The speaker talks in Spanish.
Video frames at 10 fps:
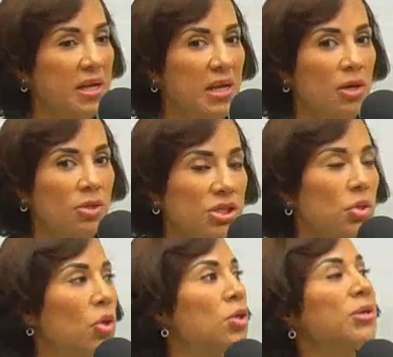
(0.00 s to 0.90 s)
los
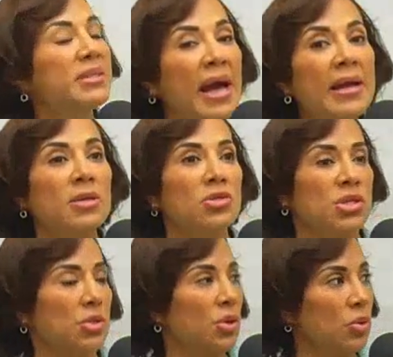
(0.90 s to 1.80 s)
chicos hoy no están en los
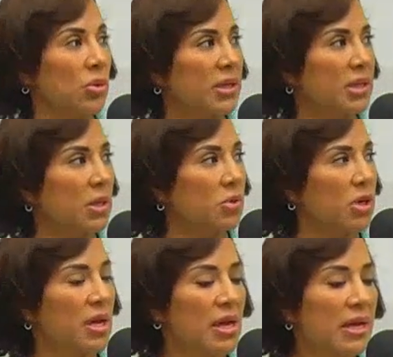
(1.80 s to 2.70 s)
centros educativos.
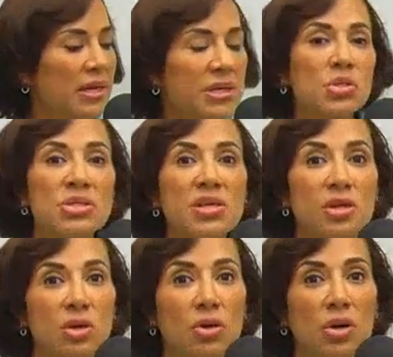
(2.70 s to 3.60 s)
¿Qué
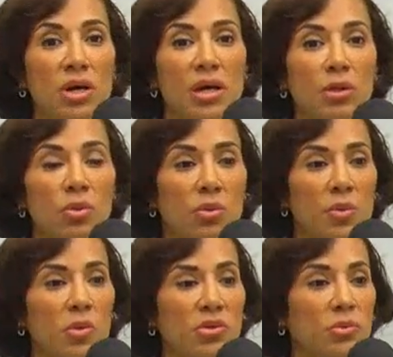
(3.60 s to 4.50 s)
sucedió?
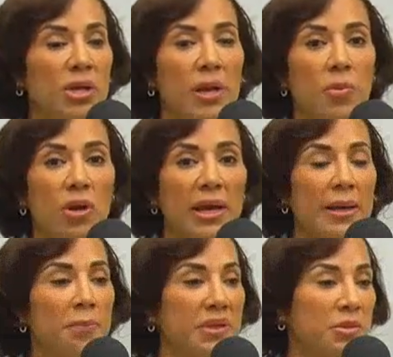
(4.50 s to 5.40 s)
Tuvimos una época,
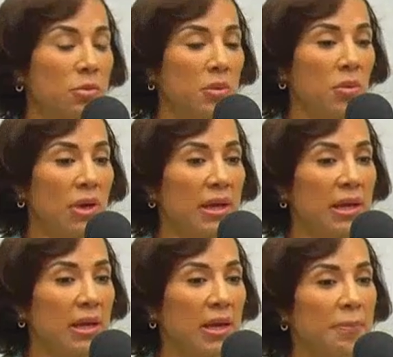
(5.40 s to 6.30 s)
tuvimos
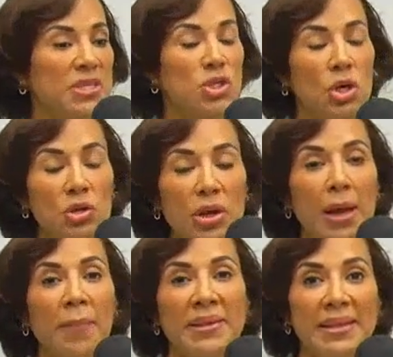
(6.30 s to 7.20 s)
el episodio de
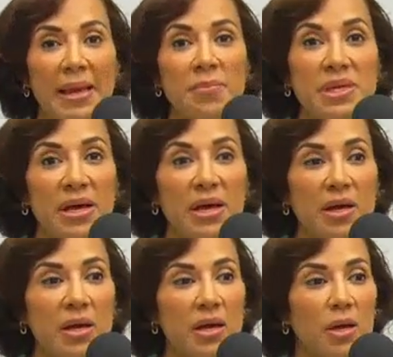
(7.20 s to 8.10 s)
la pandemia.
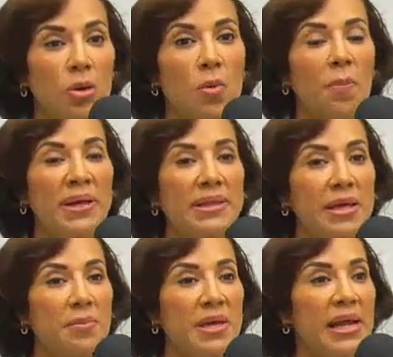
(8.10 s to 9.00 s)
Con
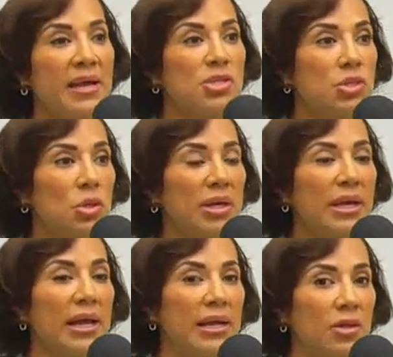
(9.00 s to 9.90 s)
pandemia la acción
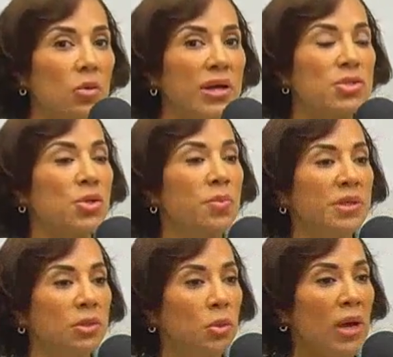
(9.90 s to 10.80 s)
era la educación
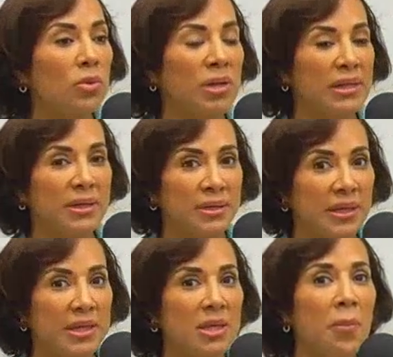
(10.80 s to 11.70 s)
virtual, una
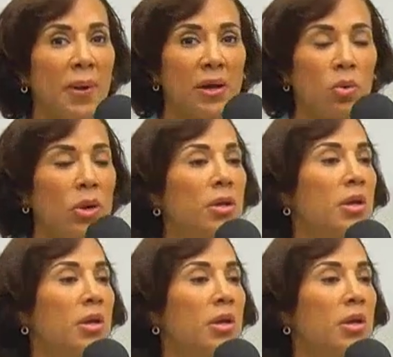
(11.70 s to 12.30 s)
alternativa para el cual